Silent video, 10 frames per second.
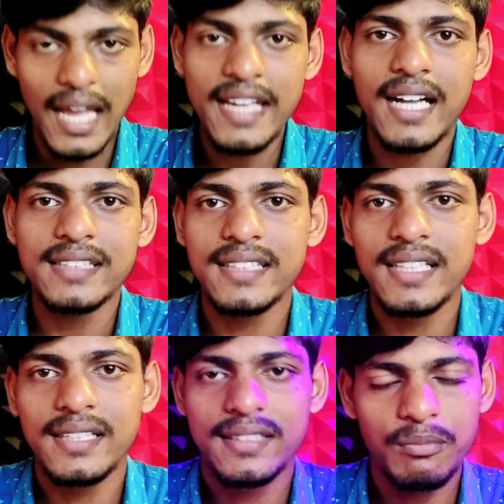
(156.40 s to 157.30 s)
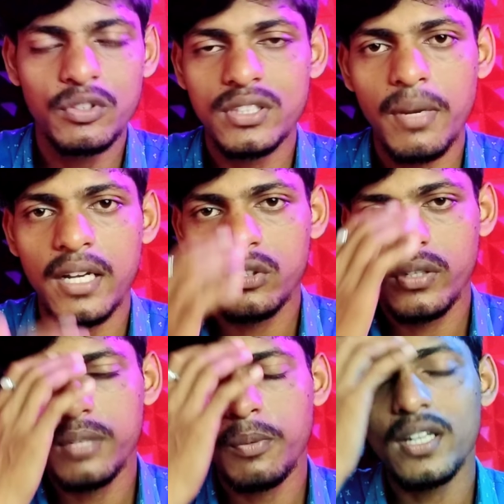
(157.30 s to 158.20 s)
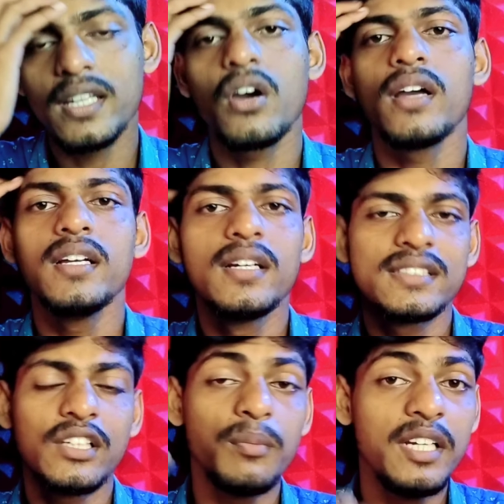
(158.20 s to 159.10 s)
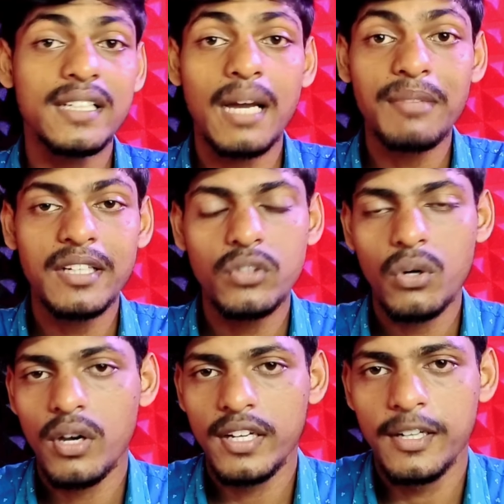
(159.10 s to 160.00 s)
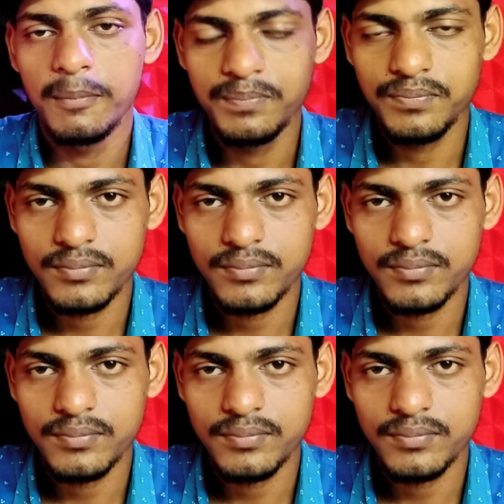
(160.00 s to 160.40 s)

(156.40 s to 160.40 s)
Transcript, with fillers: স্ট্রাইক আসে বুঝতে পারলে তো এর ফলে কি হয় সেরকম ইনকাম কিন্তু হয় না